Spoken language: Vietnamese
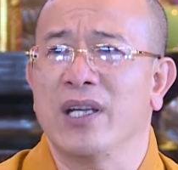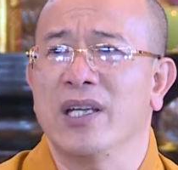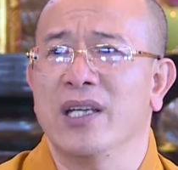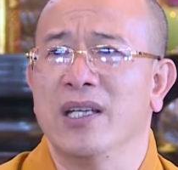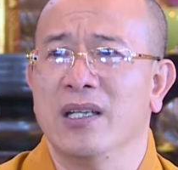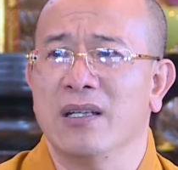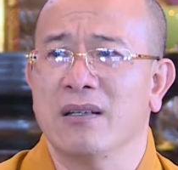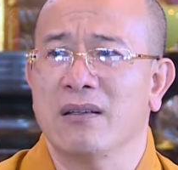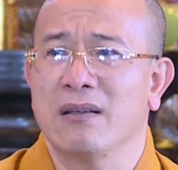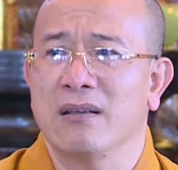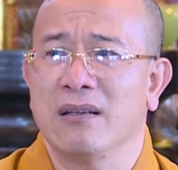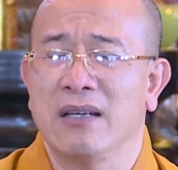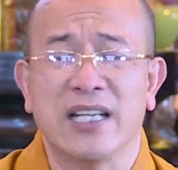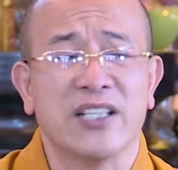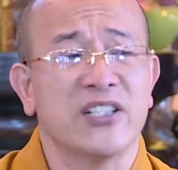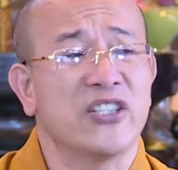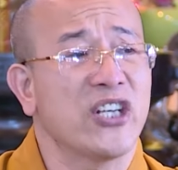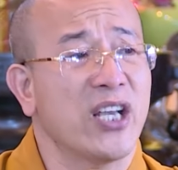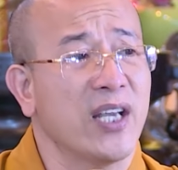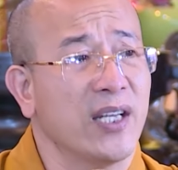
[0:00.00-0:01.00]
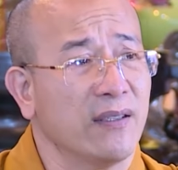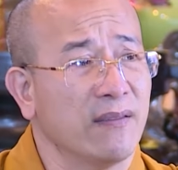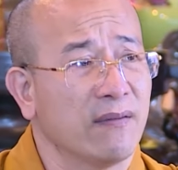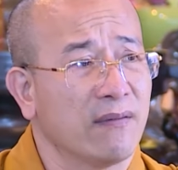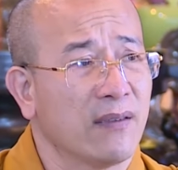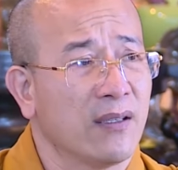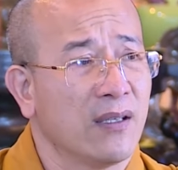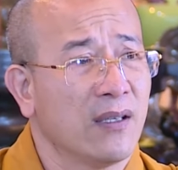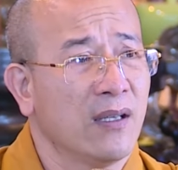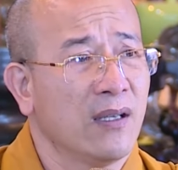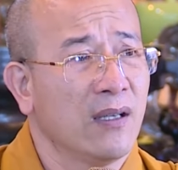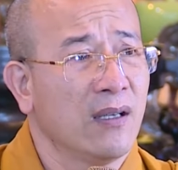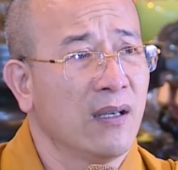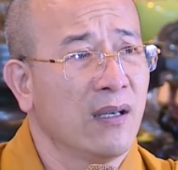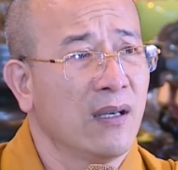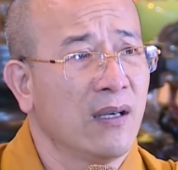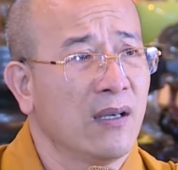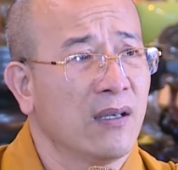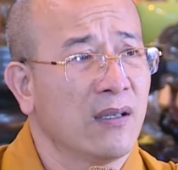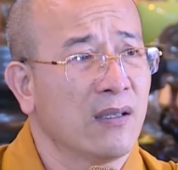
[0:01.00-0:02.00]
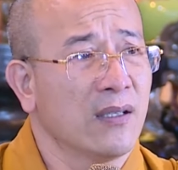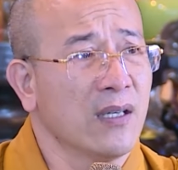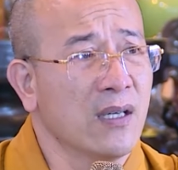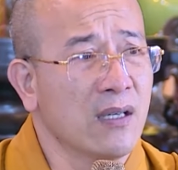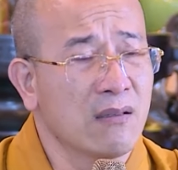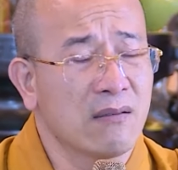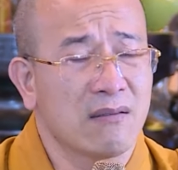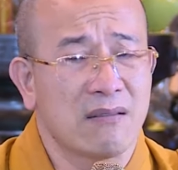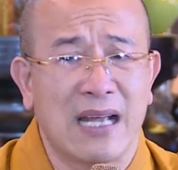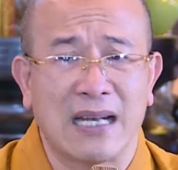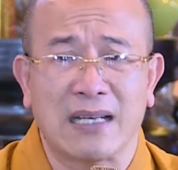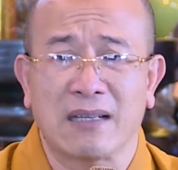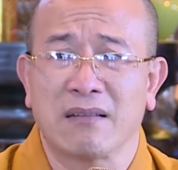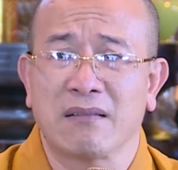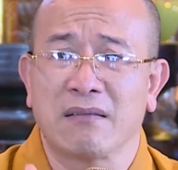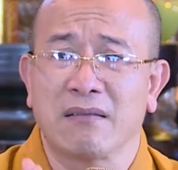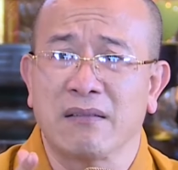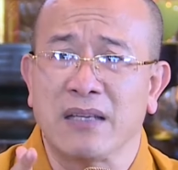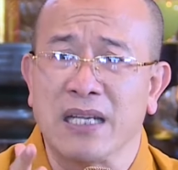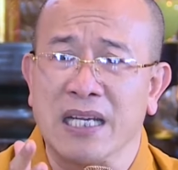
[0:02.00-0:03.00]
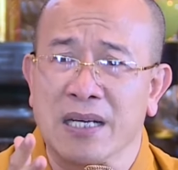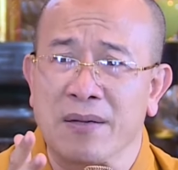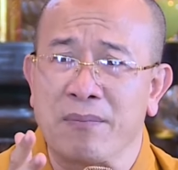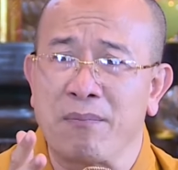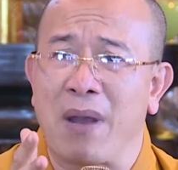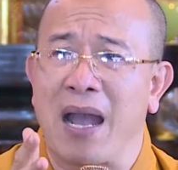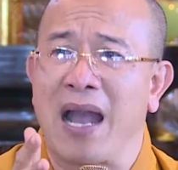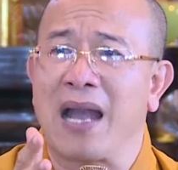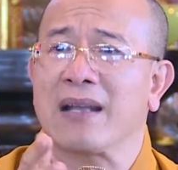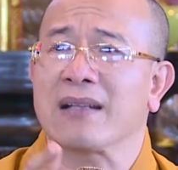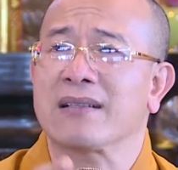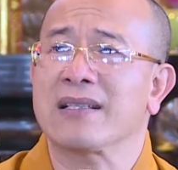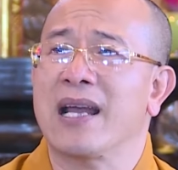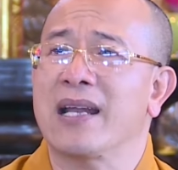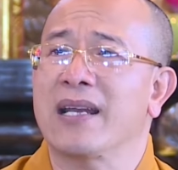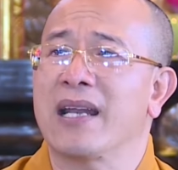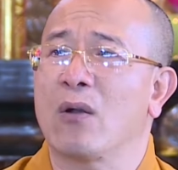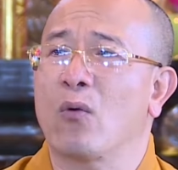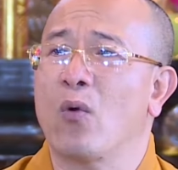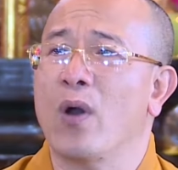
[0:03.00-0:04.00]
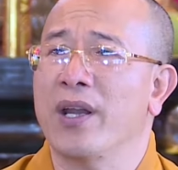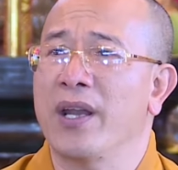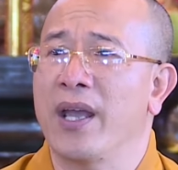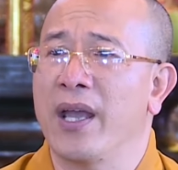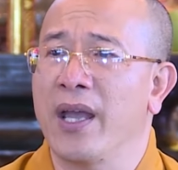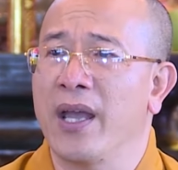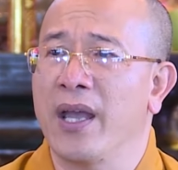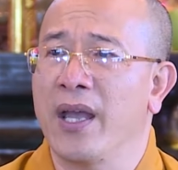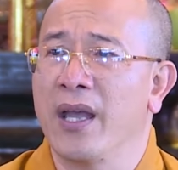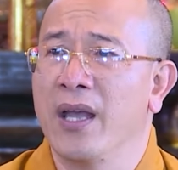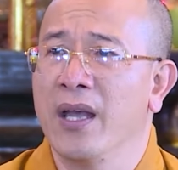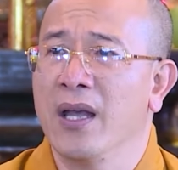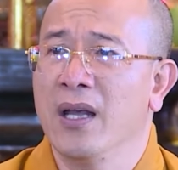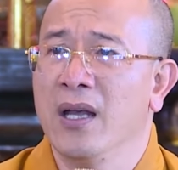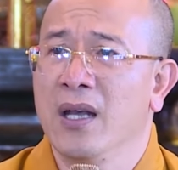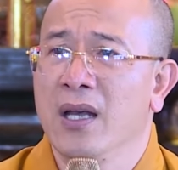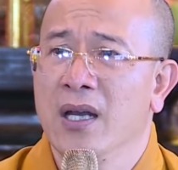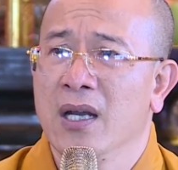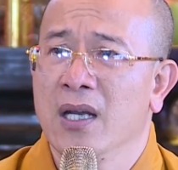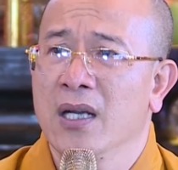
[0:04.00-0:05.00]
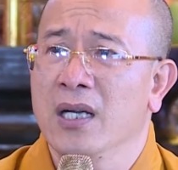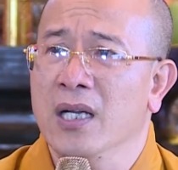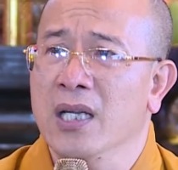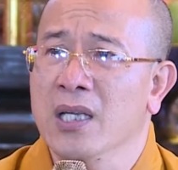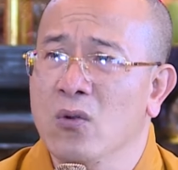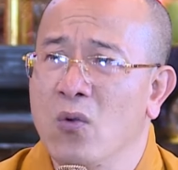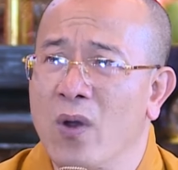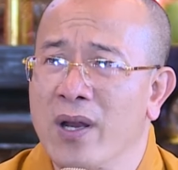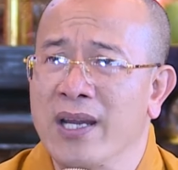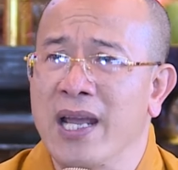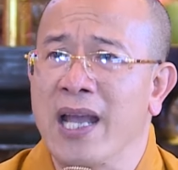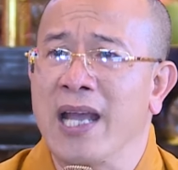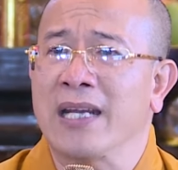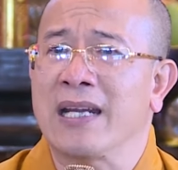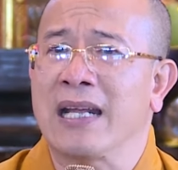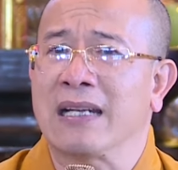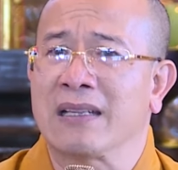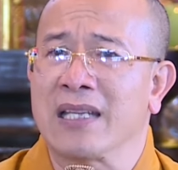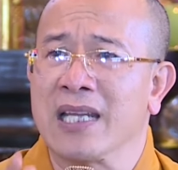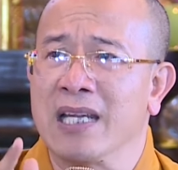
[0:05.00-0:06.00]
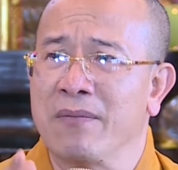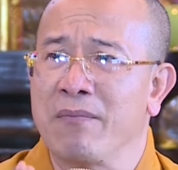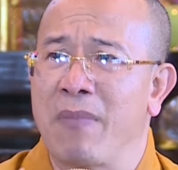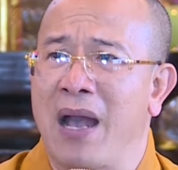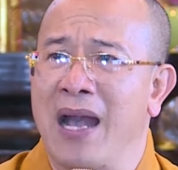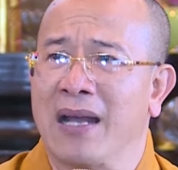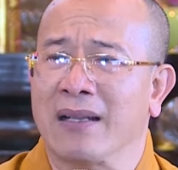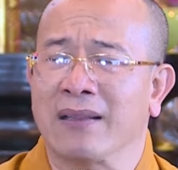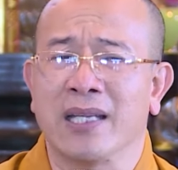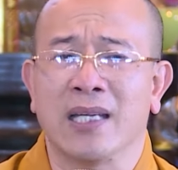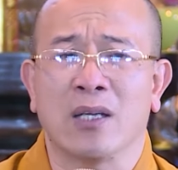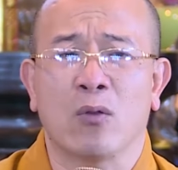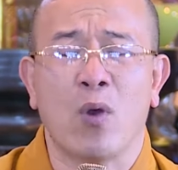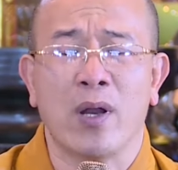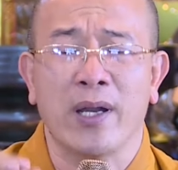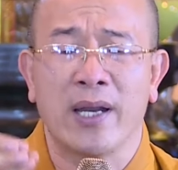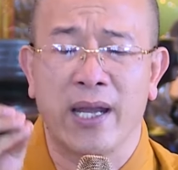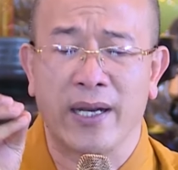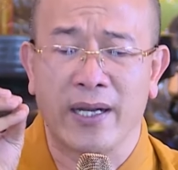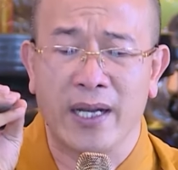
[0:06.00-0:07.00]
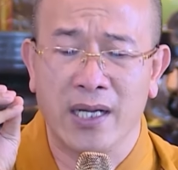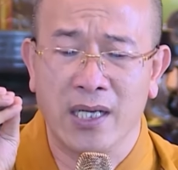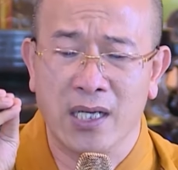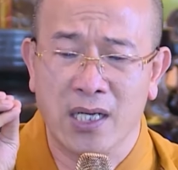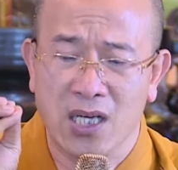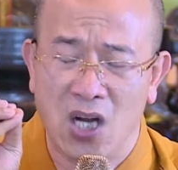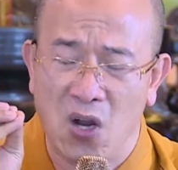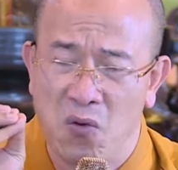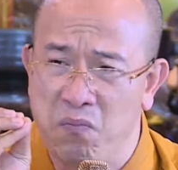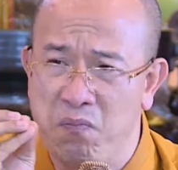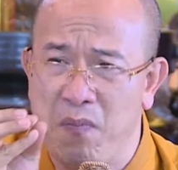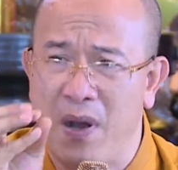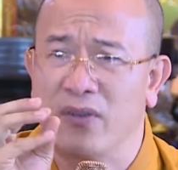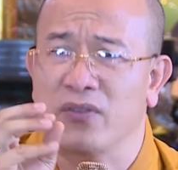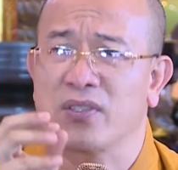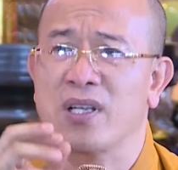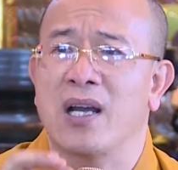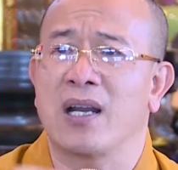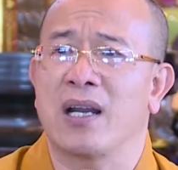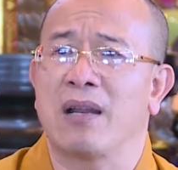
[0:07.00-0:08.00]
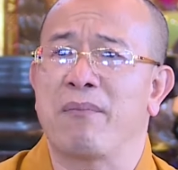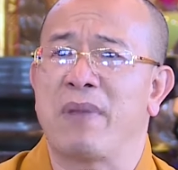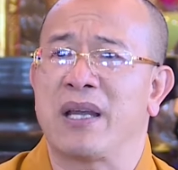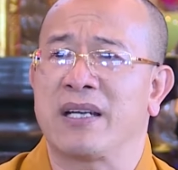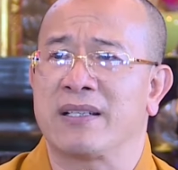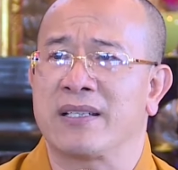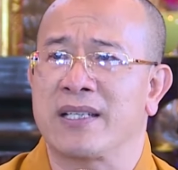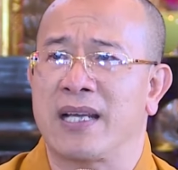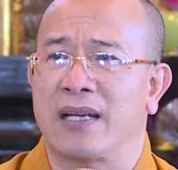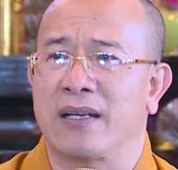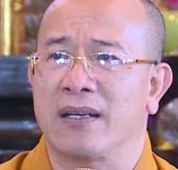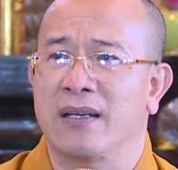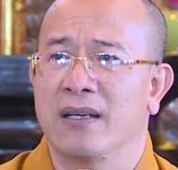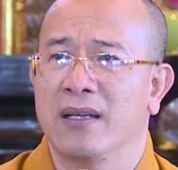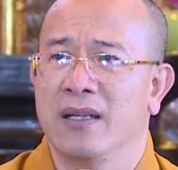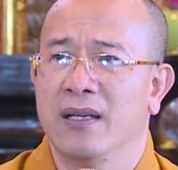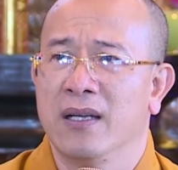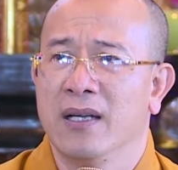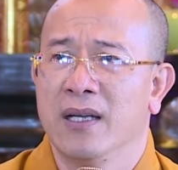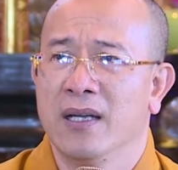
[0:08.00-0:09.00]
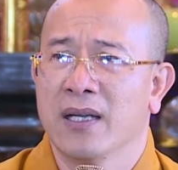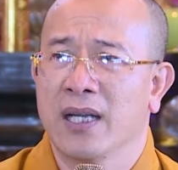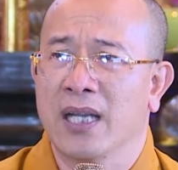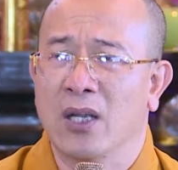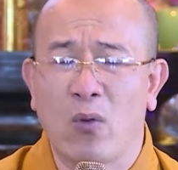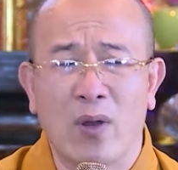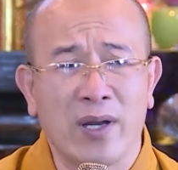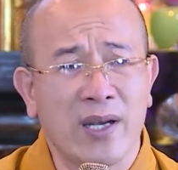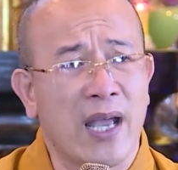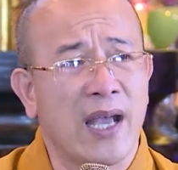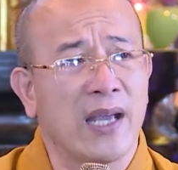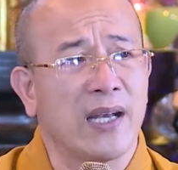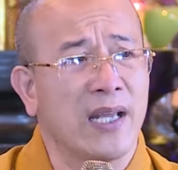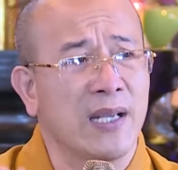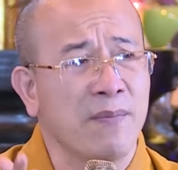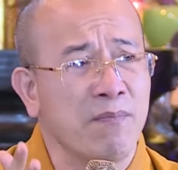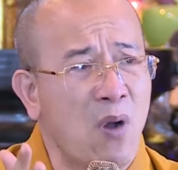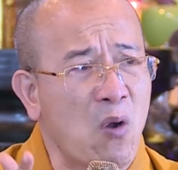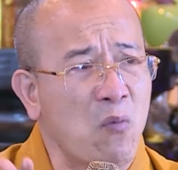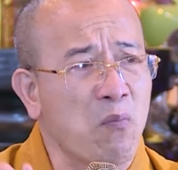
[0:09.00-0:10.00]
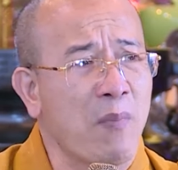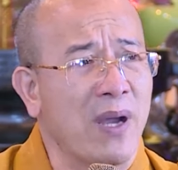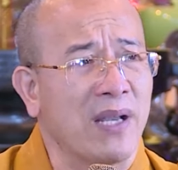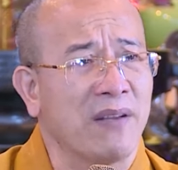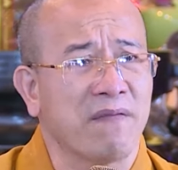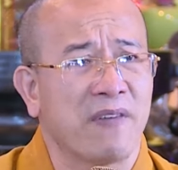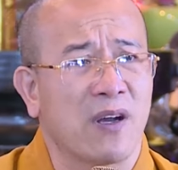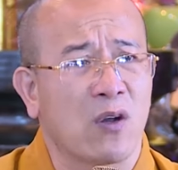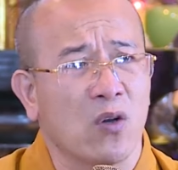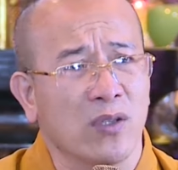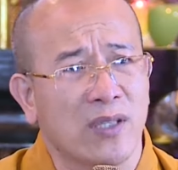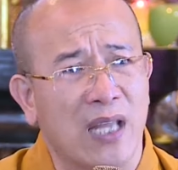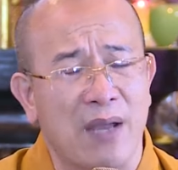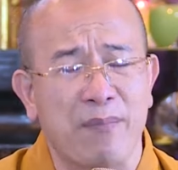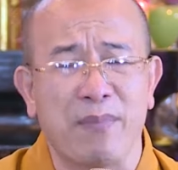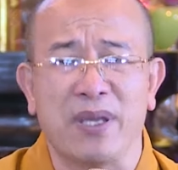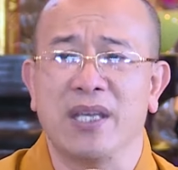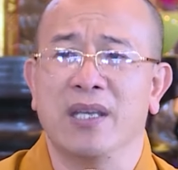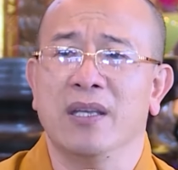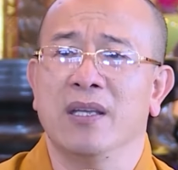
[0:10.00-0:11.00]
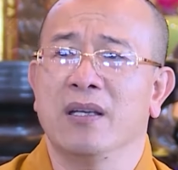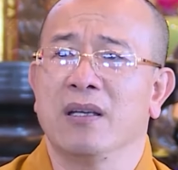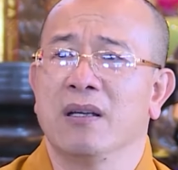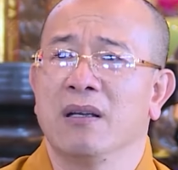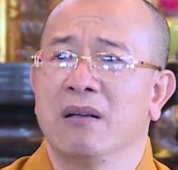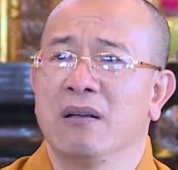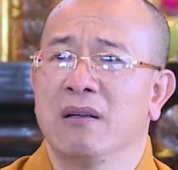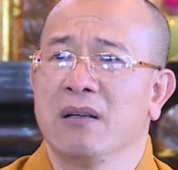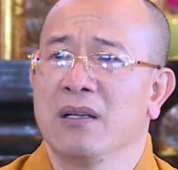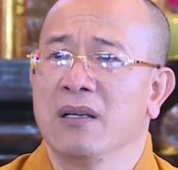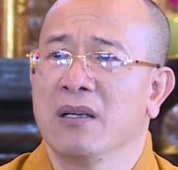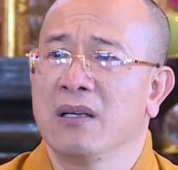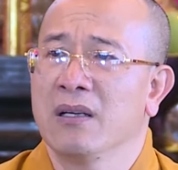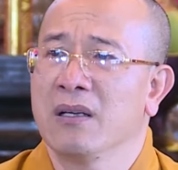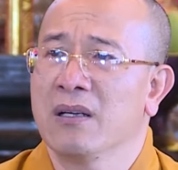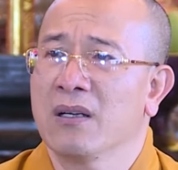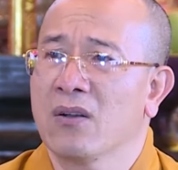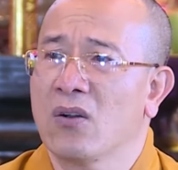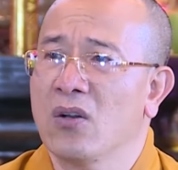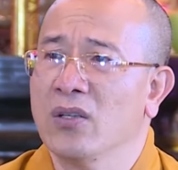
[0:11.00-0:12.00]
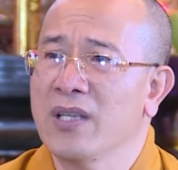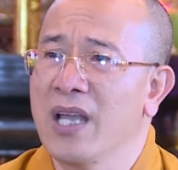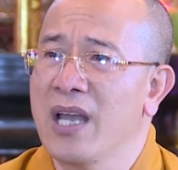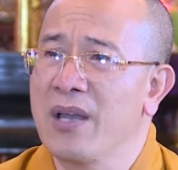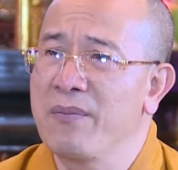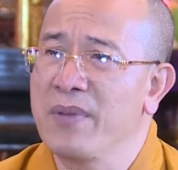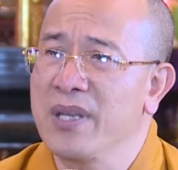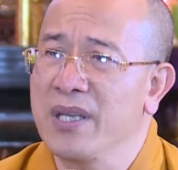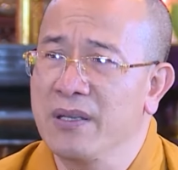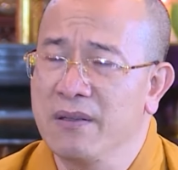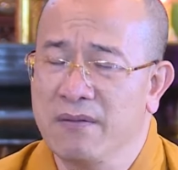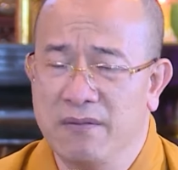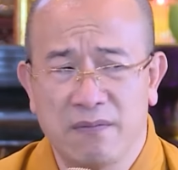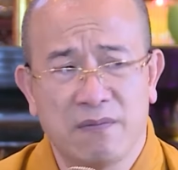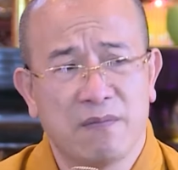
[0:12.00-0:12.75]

lý lên trên đừng đặt tiền bạc ra để quan hệ khi quan hệ đặt tiền bạc thì quan hệ đấy không bao giờ là bền chặt cái quan hệ đấy mong manh và có thể bị có thể bị